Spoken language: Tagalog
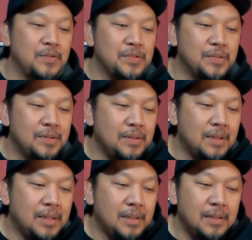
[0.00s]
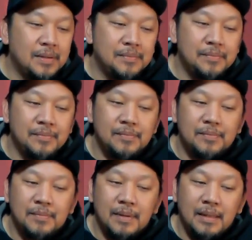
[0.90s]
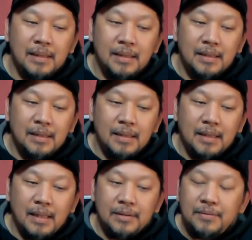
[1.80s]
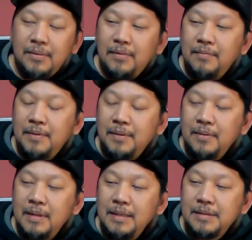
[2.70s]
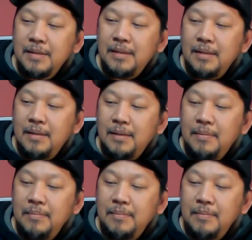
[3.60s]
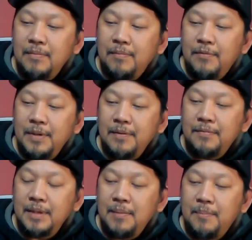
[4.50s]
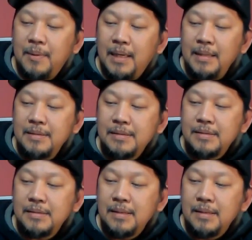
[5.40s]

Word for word: conclusion, um, ito overall is um, for, the, for the price,